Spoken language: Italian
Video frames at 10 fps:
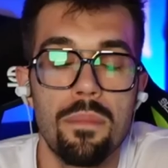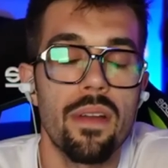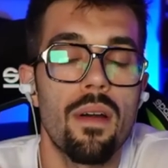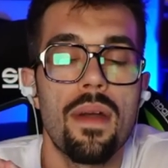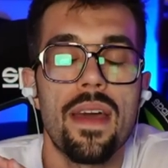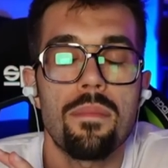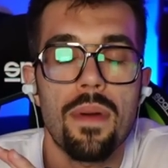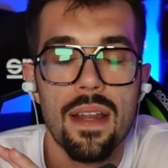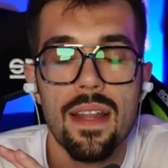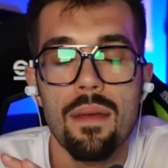però vabbè
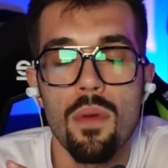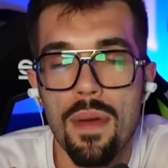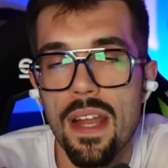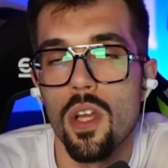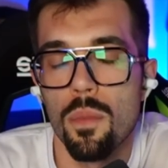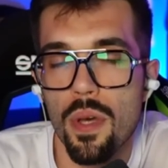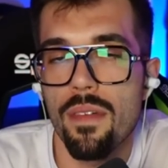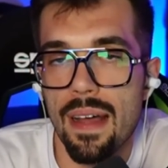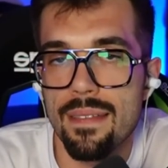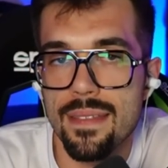riparleremo meglio più
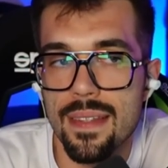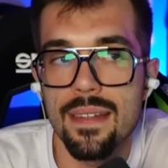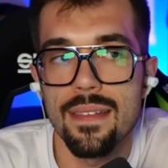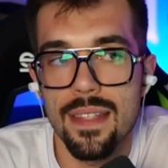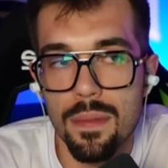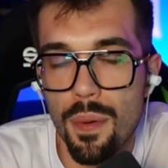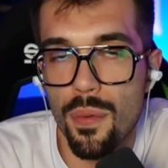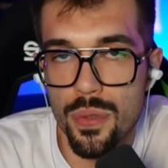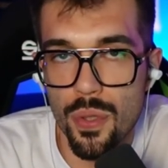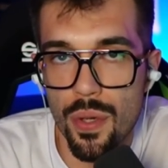avanti di
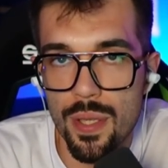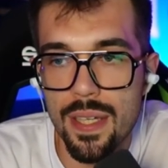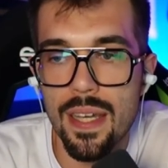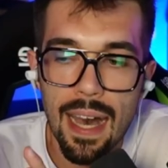Brawl Talk,